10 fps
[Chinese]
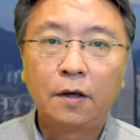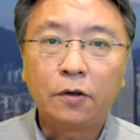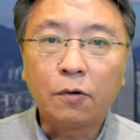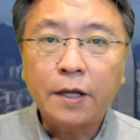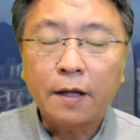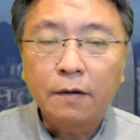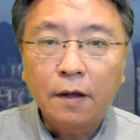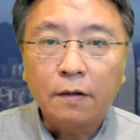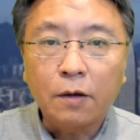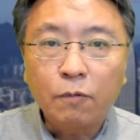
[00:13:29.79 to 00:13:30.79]
有点
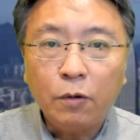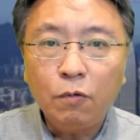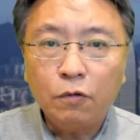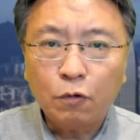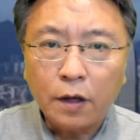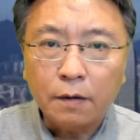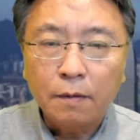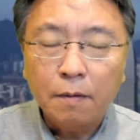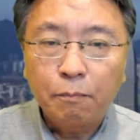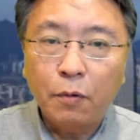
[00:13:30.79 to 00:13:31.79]
宁为玉碎
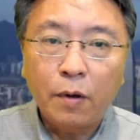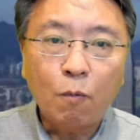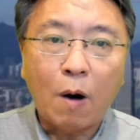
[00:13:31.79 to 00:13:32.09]
不为